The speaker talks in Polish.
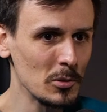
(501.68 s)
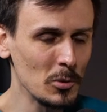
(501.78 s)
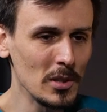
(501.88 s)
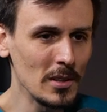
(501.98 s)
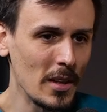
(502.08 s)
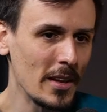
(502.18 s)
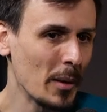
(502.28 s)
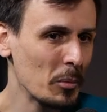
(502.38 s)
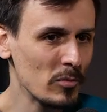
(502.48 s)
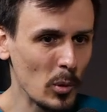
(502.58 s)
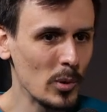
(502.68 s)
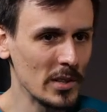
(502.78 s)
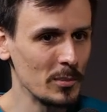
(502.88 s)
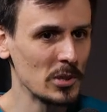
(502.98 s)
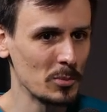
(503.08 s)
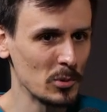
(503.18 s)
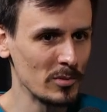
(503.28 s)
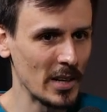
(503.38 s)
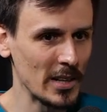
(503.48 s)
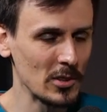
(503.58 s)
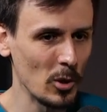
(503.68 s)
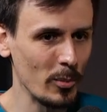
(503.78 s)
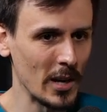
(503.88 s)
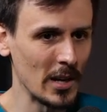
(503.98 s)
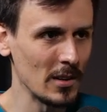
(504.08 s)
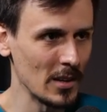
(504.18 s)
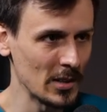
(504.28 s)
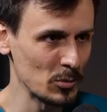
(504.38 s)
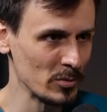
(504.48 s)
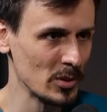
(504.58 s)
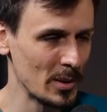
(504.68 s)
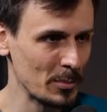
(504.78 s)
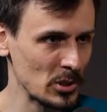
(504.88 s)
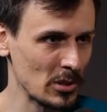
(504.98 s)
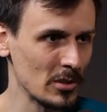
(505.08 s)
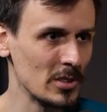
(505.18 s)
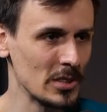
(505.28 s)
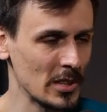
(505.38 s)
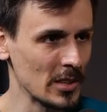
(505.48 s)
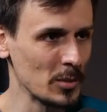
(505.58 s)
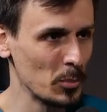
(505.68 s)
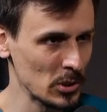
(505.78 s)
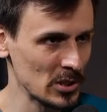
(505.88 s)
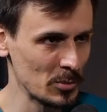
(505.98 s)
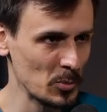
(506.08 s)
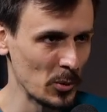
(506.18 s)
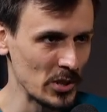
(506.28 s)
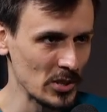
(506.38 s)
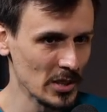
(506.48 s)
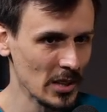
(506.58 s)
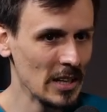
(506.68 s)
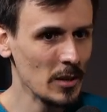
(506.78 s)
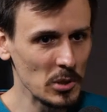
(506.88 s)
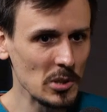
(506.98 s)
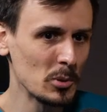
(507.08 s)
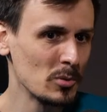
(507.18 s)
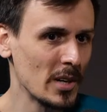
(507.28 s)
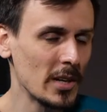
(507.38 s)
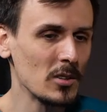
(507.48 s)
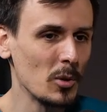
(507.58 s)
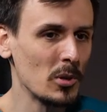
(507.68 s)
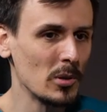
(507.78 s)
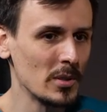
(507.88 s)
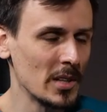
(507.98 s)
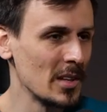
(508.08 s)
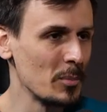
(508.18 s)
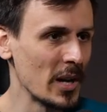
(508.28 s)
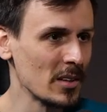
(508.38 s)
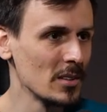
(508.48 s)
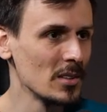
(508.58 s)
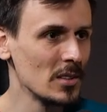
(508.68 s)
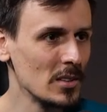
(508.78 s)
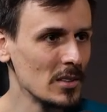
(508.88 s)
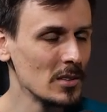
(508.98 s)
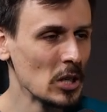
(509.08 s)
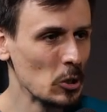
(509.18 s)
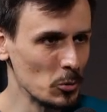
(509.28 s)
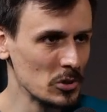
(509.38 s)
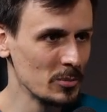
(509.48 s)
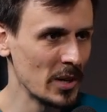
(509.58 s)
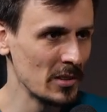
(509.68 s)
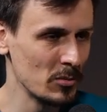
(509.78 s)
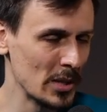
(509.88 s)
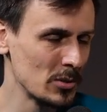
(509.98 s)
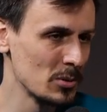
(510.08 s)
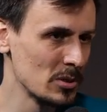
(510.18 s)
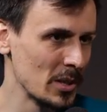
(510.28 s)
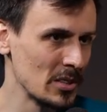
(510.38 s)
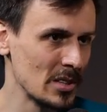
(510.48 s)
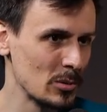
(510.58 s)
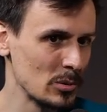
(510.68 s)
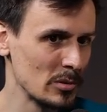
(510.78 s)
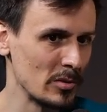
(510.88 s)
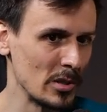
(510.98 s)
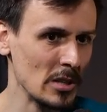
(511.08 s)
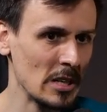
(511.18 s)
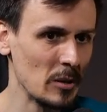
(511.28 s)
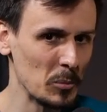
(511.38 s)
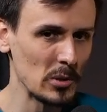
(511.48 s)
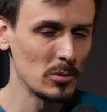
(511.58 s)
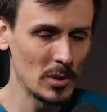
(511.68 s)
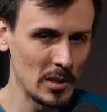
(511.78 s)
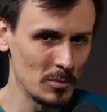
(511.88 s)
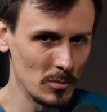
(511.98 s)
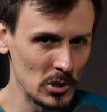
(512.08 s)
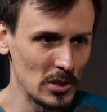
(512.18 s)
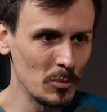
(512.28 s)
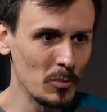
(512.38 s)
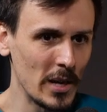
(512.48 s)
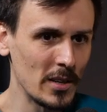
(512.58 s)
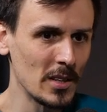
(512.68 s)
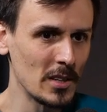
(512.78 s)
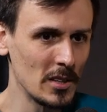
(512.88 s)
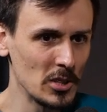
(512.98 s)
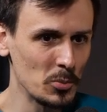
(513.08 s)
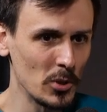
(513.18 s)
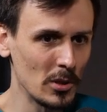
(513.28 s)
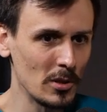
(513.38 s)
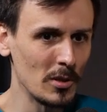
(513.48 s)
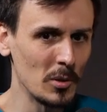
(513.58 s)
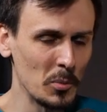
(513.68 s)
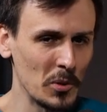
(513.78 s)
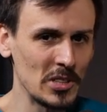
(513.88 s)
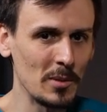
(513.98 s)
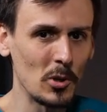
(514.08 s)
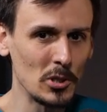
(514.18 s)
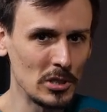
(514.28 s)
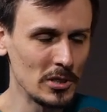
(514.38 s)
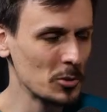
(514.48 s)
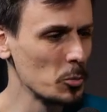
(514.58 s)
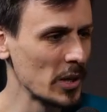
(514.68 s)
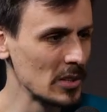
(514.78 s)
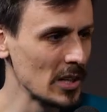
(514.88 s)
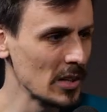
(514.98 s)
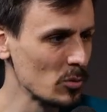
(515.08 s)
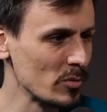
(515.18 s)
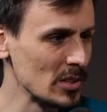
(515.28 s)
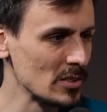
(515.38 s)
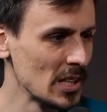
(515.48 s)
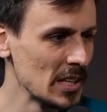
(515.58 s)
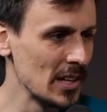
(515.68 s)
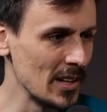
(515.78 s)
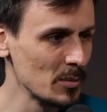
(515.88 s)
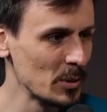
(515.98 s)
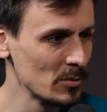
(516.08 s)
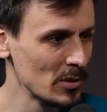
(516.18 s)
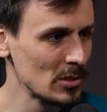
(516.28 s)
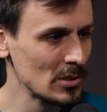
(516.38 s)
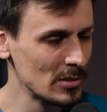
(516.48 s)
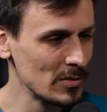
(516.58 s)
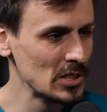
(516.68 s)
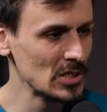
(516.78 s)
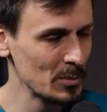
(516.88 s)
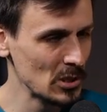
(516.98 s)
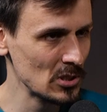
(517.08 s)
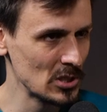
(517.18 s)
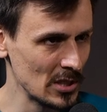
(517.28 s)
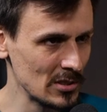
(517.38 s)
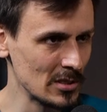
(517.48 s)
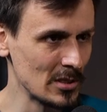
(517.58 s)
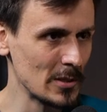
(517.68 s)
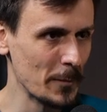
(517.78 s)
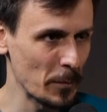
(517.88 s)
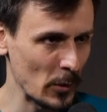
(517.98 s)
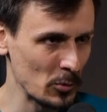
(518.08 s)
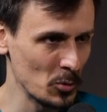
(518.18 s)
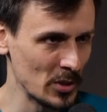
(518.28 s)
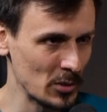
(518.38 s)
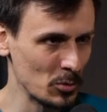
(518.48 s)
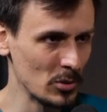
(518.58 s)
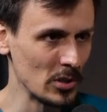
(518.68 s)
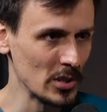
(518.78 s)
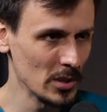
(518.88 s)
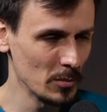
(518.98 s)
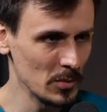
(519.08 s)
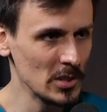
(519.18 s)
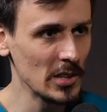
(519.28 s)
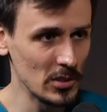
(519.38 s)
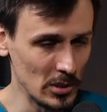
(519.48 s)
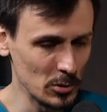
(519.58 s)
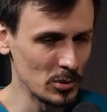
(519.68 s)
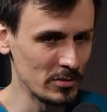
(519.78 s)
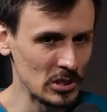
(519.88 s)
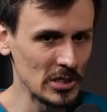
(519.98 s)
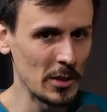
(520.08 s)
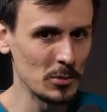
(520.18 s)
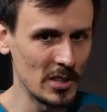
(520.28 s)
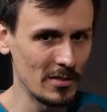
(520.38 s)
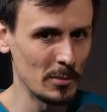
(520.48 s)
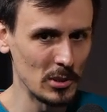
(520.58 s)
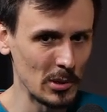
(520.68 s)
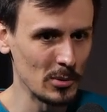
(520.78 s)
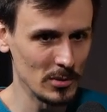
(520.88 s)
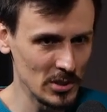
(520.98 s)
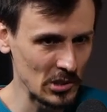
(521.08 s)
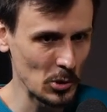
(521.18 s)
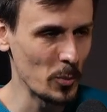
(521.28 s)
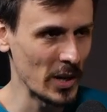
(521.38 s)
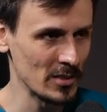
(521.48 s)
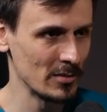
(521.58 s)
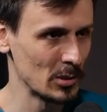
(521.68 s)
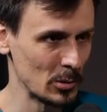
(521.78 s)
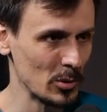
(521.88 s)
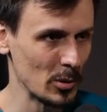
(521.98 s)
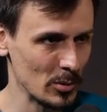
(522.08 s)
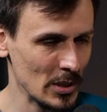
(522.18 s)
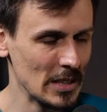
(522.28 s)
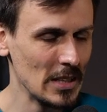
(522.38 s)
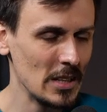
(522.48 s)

który jakby w ogóle nie bierze pod uwagę dobra lasów, dobra przyrody i tych potrzeb społecznych, bierze pod uwagę dobro jednej partii i utrzymanie władzy, utrzymanie status quo. Bo tutaj może parę takich liczb, o, o powiedziałem o silnych grupach interesujących, interesu, więc Lasy Państwowe to jest 25 tysięcy osób zatrudnionych, nie tych, którzy wycinają drzewa, bo tę ciężką pracę wykonują